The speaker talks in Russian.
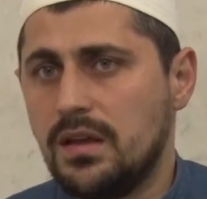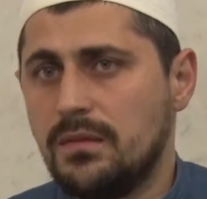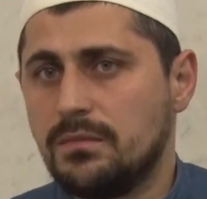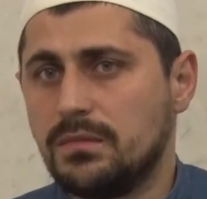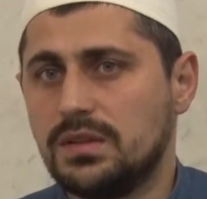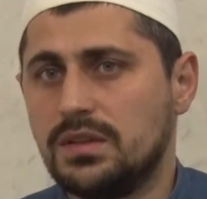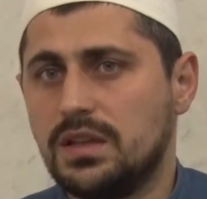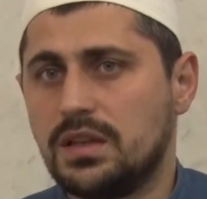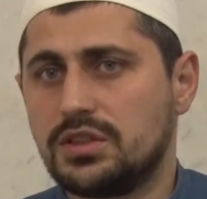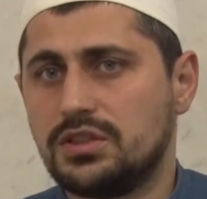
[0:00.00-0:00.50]

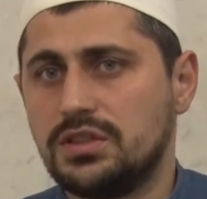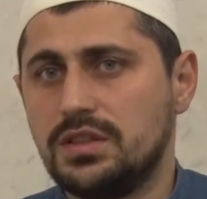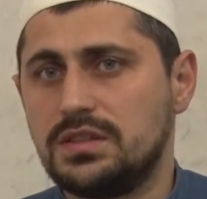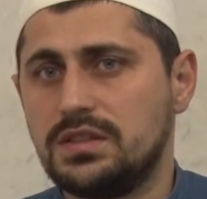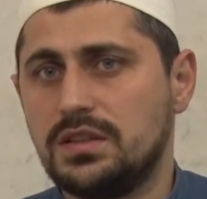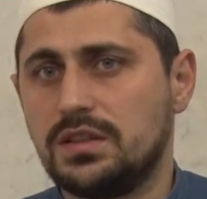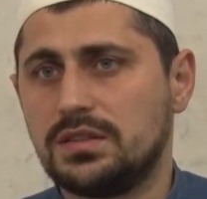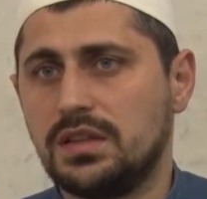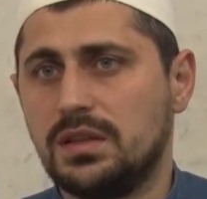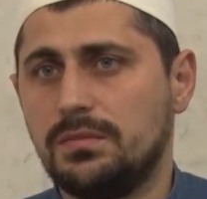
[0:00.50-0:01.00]
мы должны
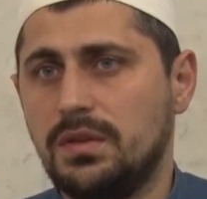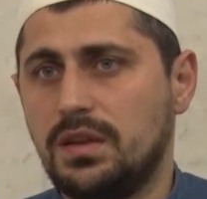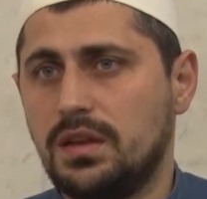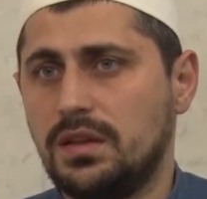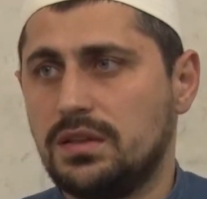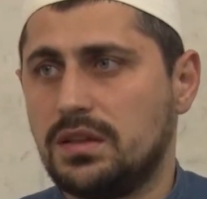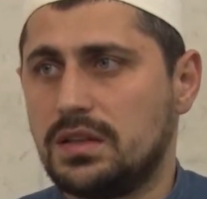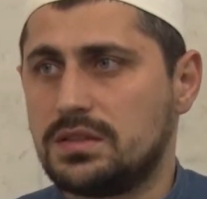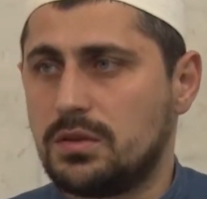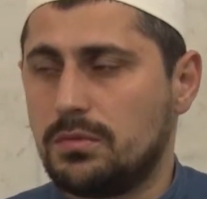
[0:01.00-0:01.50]
сделать
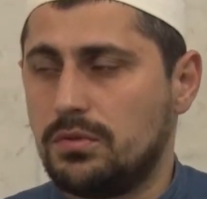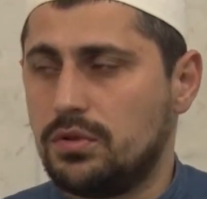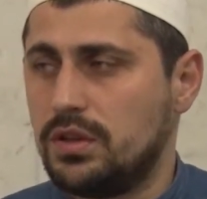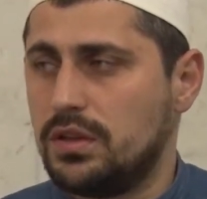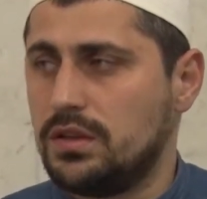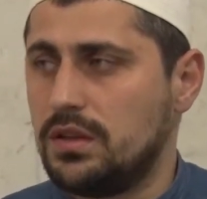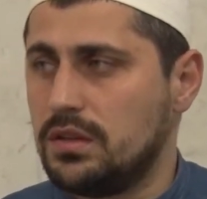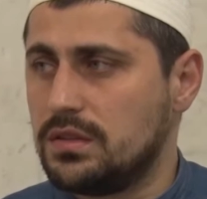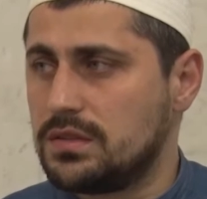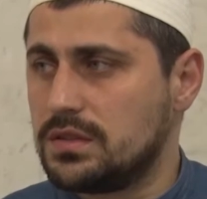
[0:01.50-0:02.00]
намерение на
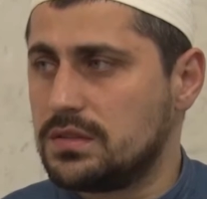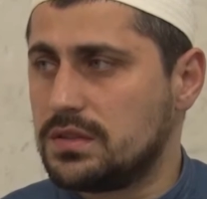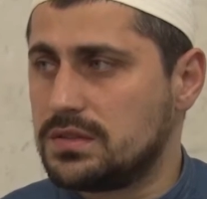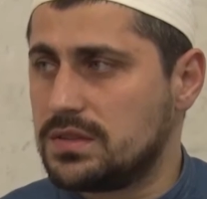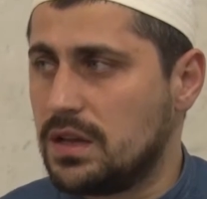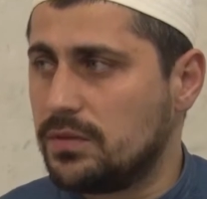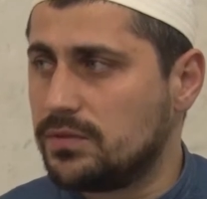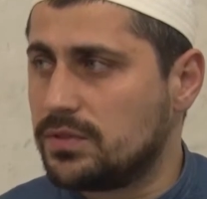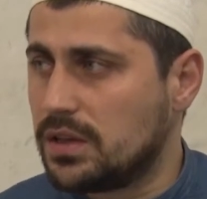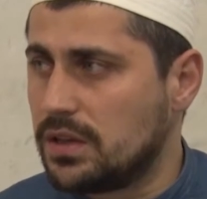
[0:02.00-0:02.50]
соблюдение
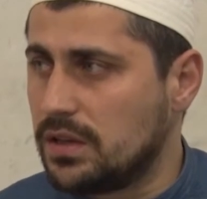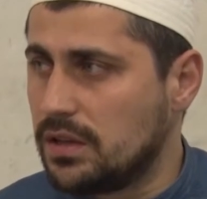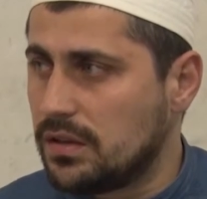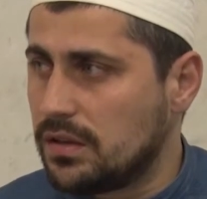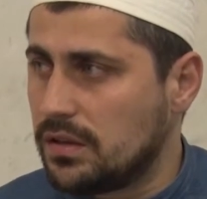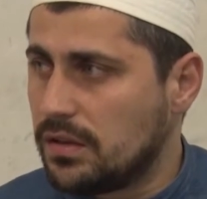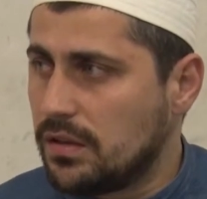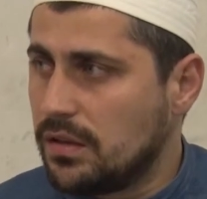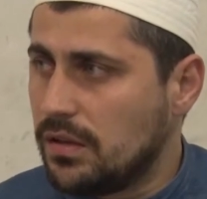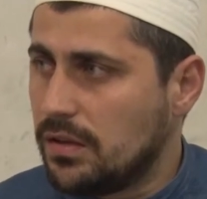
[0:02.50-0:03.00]
завтра
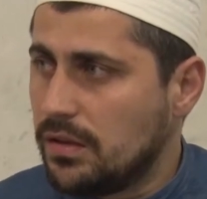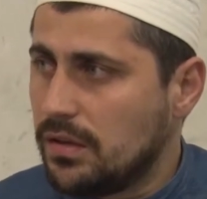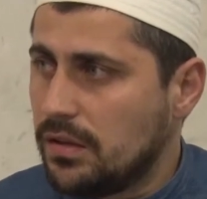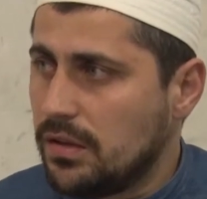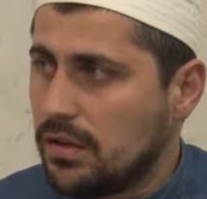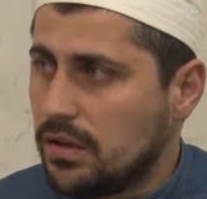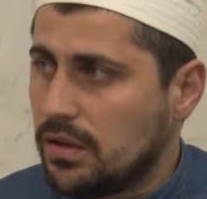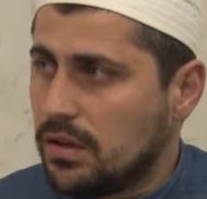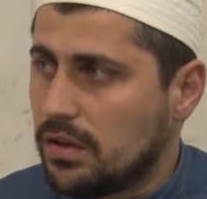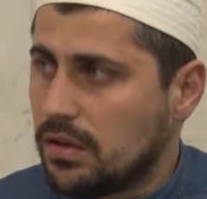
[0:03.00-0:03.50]

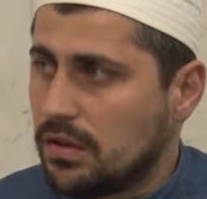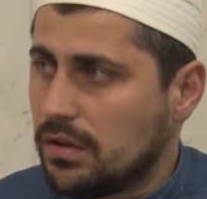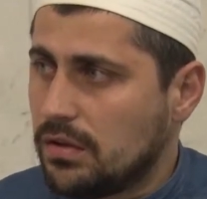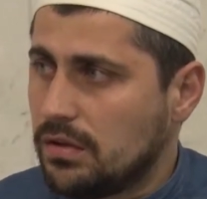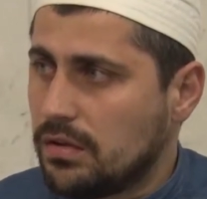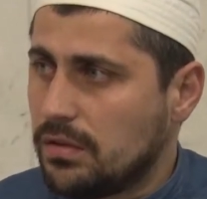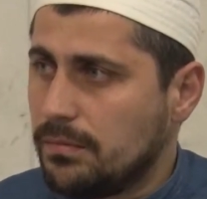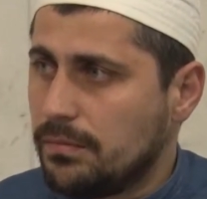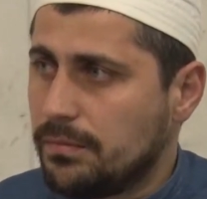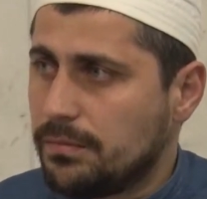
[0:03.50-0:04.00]

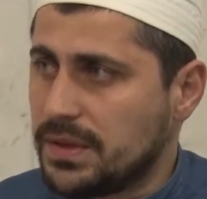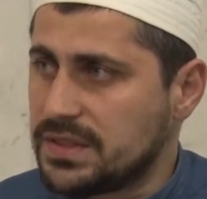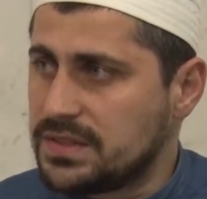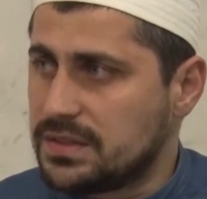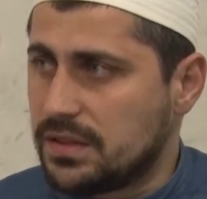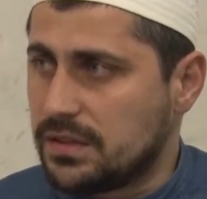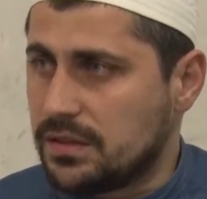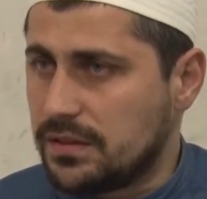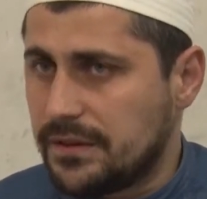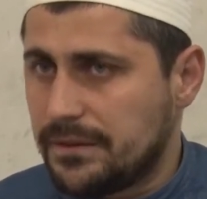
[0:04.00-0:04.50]

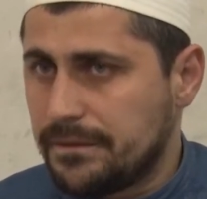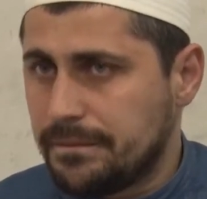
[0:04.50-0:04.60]
поста.